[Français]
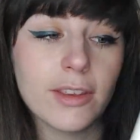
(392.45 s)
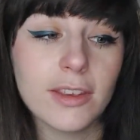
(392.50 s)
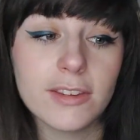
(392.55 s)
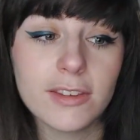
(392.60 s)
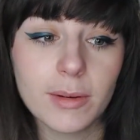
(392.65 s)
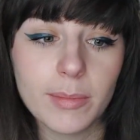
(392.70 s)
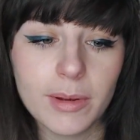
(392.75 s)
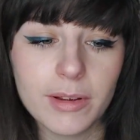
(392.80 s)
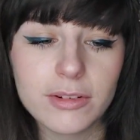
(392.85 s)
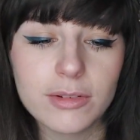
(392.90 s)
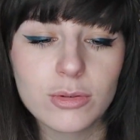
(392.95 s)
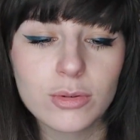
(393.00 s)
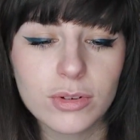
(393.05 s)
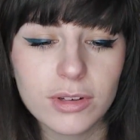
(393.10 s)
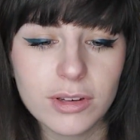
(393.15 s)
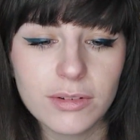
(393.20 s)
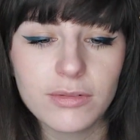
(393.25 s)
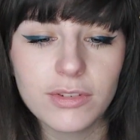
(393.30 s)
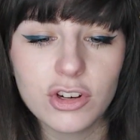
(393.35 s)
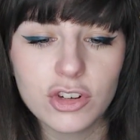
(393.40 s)
et ça m'a
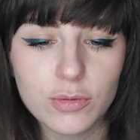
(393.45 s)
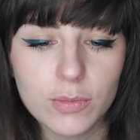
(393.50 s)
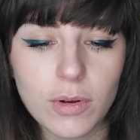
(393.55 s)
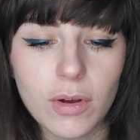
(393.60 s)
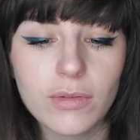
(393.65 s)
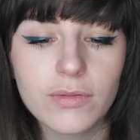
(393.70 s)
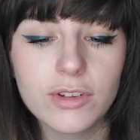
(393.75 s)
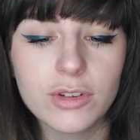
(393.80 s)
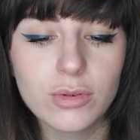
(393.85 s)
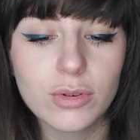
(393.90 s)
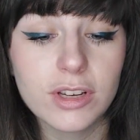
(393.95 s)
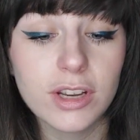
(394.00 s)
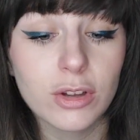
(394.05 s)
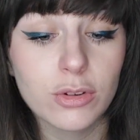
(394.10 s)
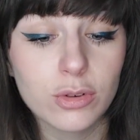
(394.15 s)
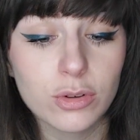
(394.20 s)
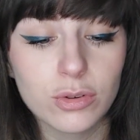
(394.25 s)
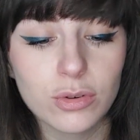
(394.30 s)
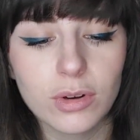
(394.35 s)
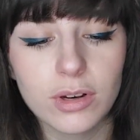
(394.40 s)
donné vachement envie de lire
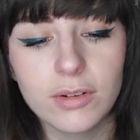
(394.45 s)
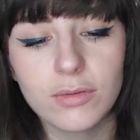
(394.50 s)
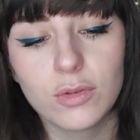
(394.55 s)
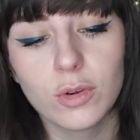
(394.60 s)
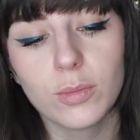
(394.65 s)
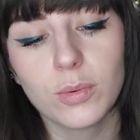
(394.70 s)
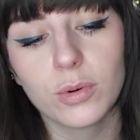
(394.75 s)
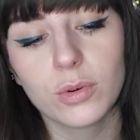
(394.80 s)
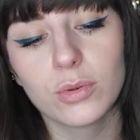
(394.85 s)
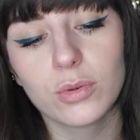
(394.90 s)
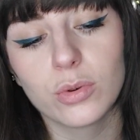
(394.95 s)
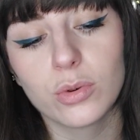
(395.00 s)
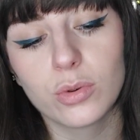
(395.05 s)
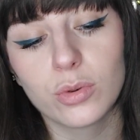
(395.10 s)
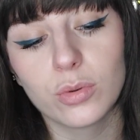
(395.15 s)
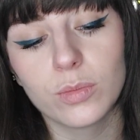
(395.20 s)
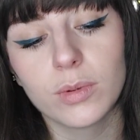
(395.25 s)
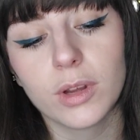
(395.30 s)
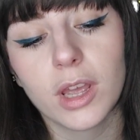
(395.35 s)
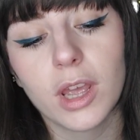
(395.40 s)
d'autres livres de Bruno
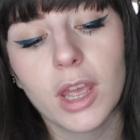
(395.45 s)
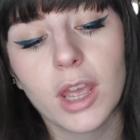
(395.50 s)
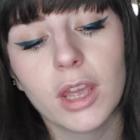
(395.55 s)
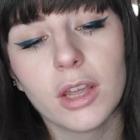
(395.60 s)
Combe.